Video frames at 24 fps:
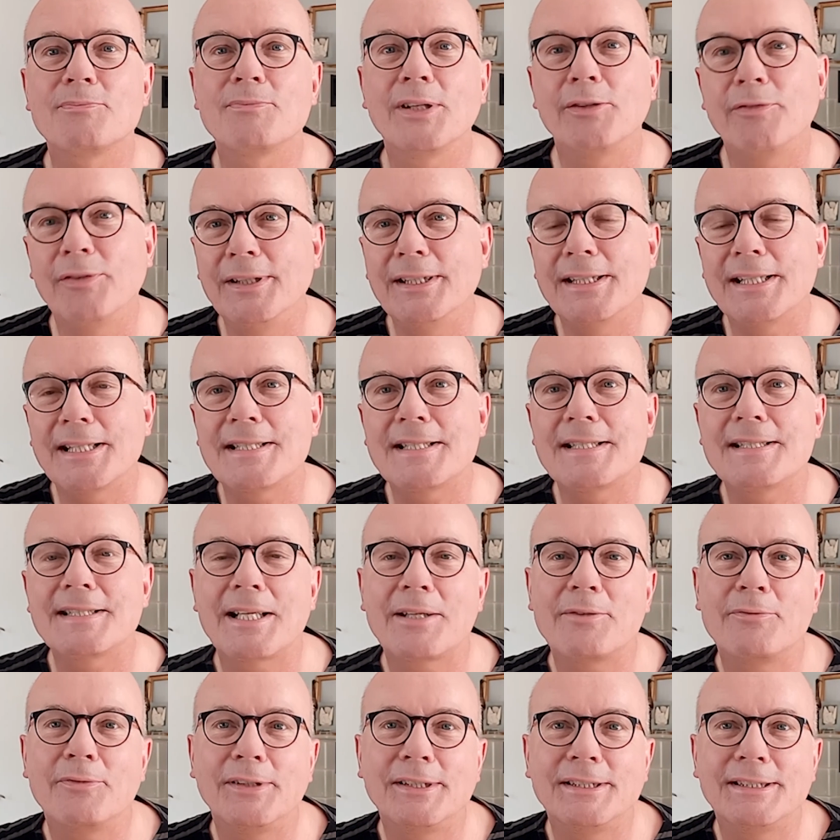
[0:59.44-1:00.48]
Ich finde, das ist
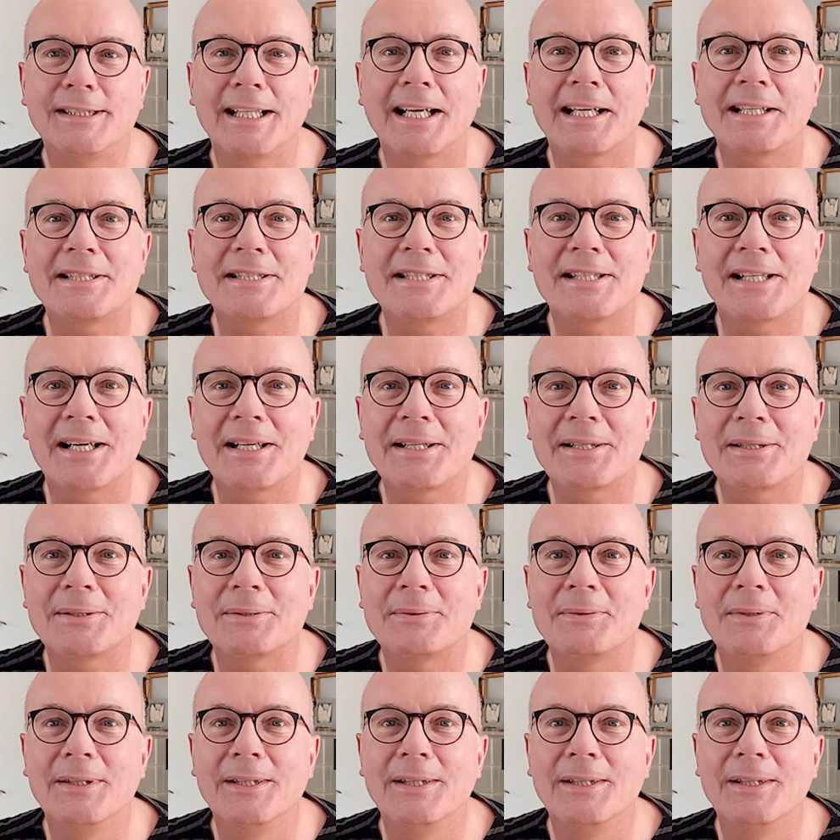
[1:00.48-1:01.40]
ein wichtiger Gedanke,